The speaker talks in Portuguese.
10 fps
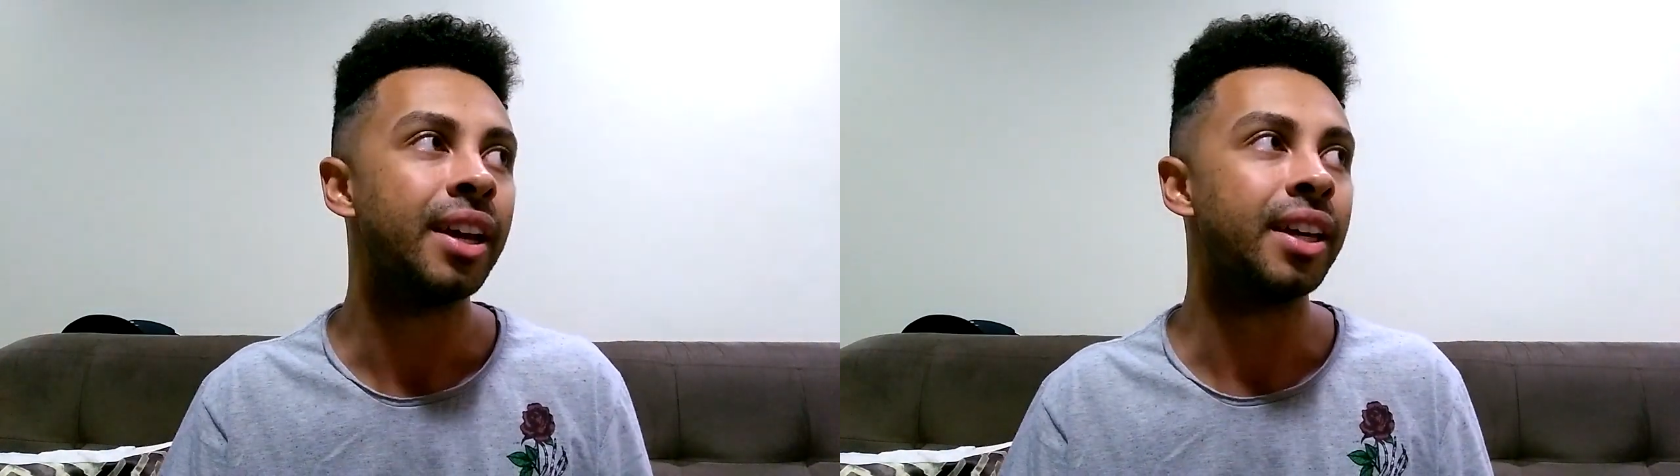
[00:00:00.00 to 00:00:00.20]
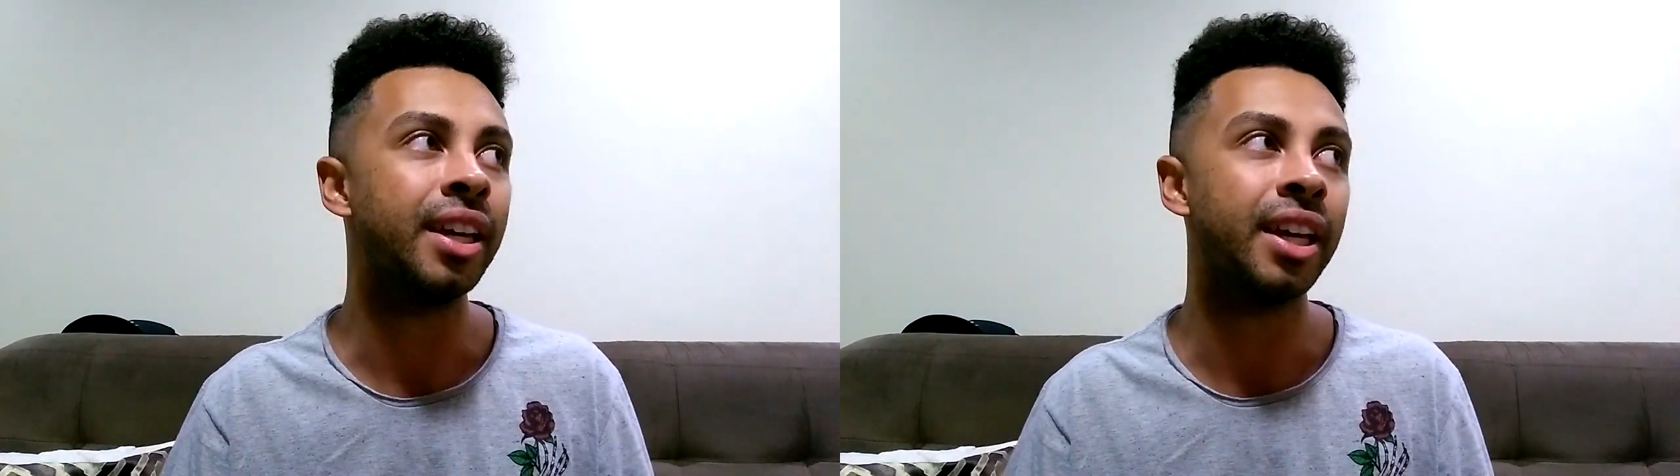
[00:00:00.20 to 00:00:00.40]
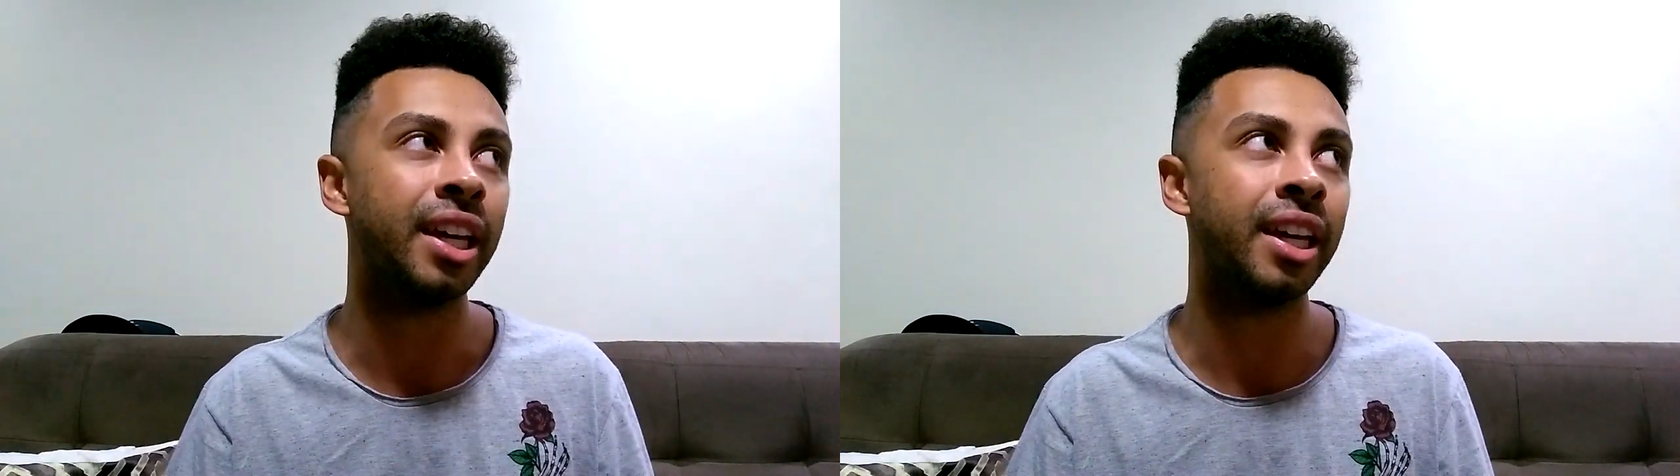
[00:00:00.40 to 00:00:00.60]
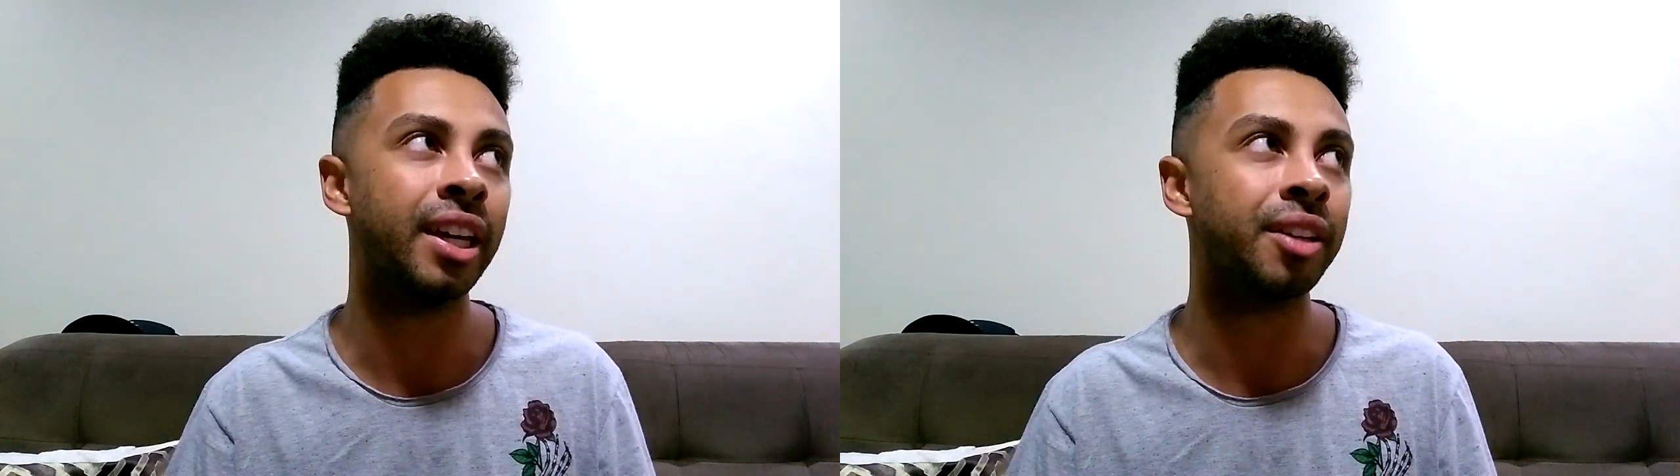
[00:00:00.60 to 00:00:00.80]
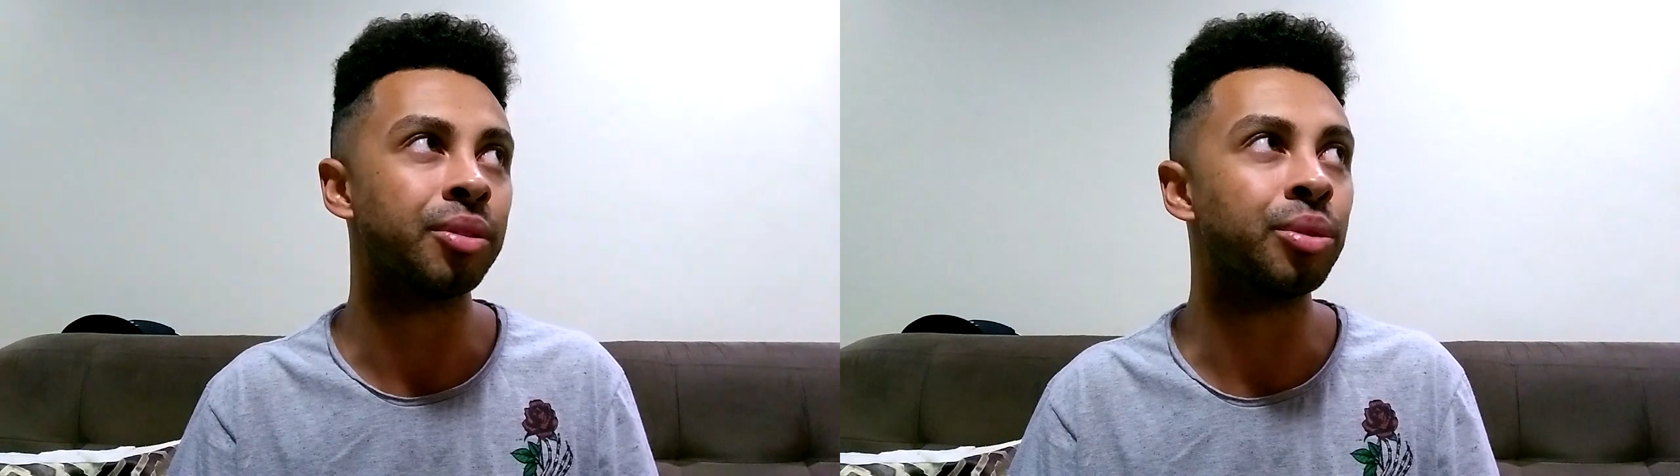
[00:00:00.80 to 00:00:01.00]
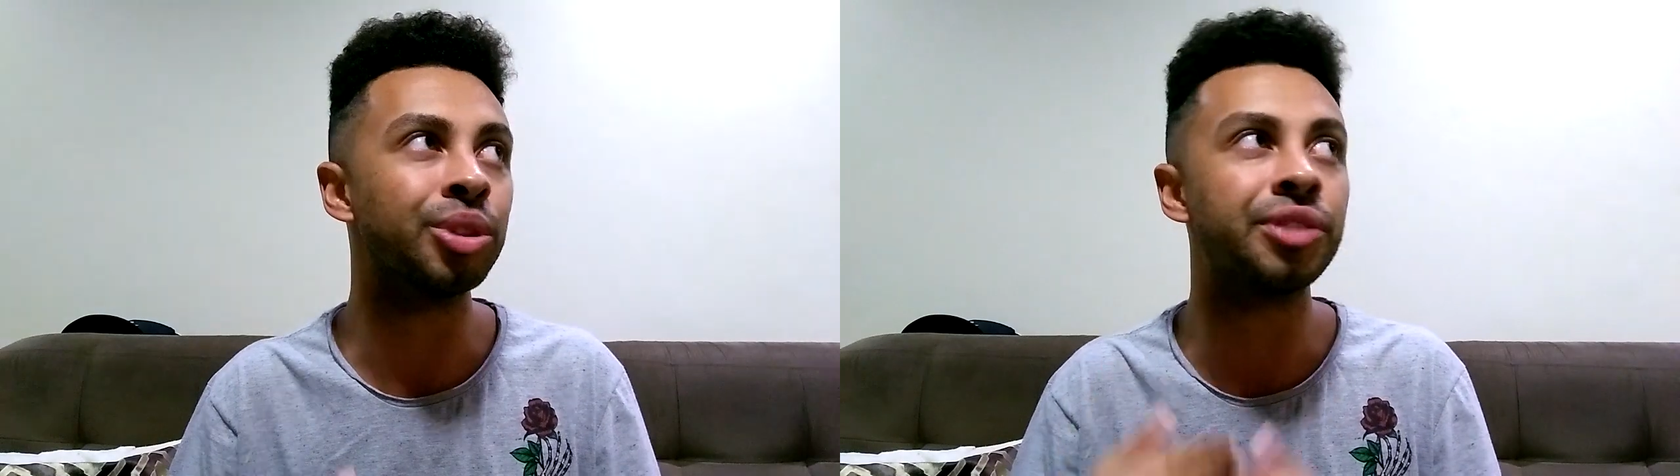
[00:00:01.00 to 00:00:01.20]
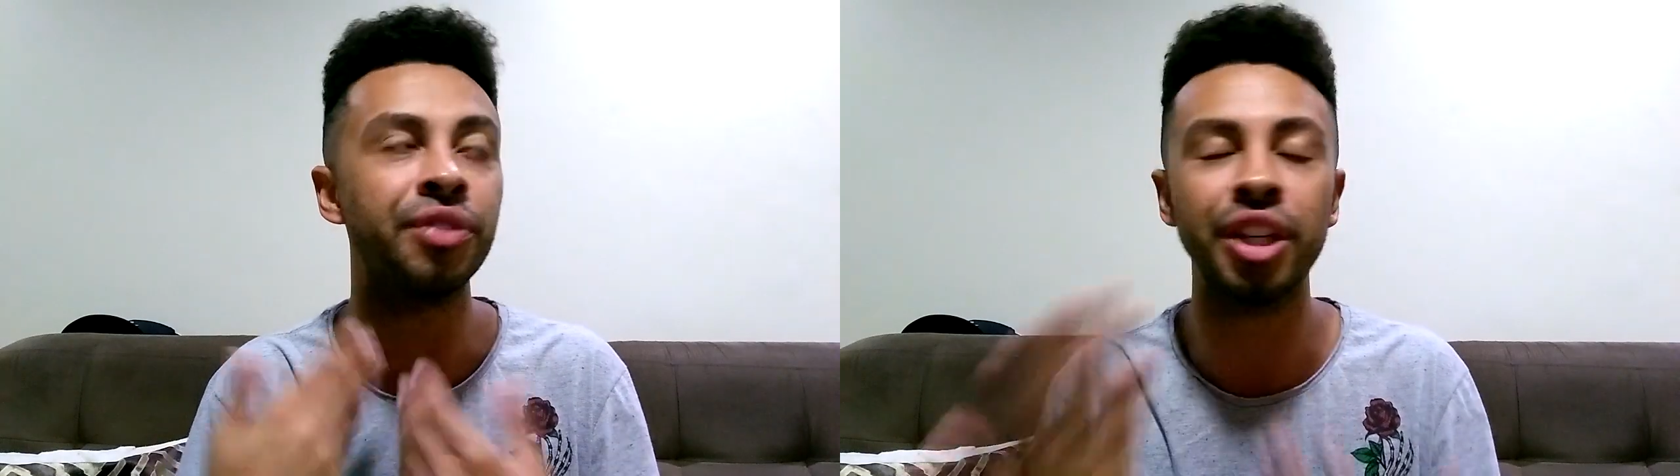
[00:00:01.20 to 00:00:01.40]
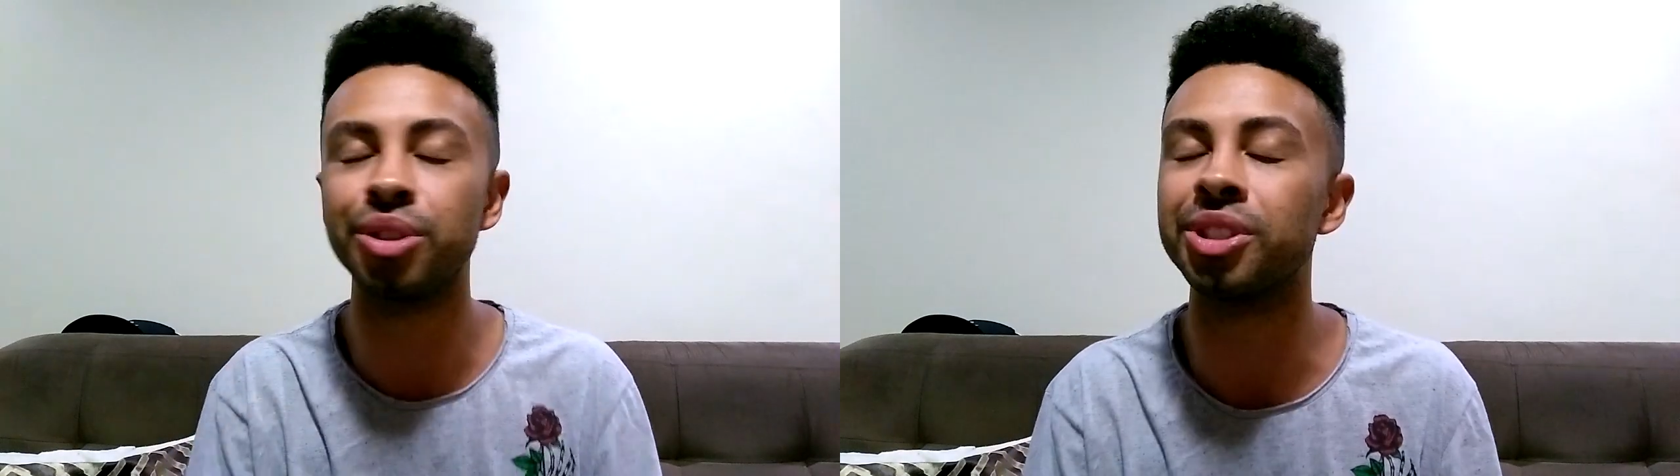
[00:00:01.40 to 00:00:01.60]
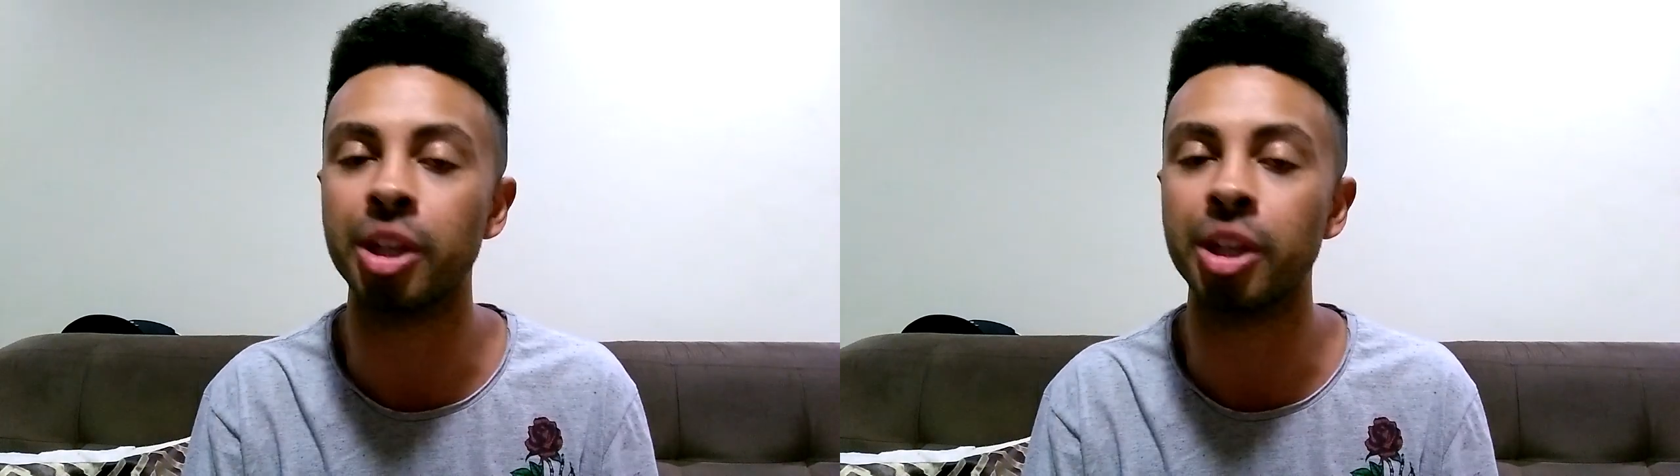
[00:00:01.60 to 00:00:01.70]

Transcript: e nos vídeos